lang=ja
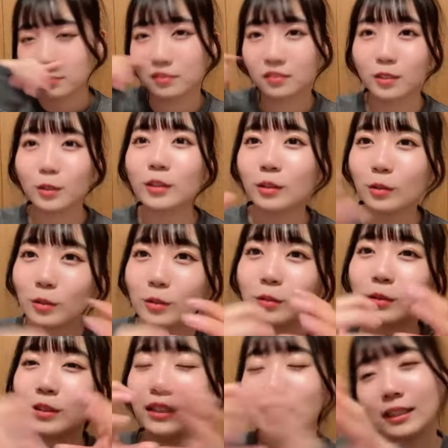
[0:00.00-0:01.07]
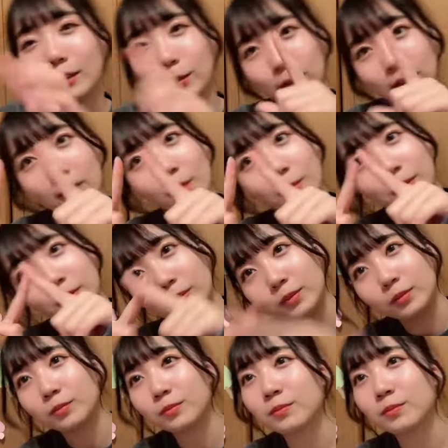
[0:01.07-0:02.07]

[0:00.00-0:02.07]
ううんそれとおにぎりとか食べるの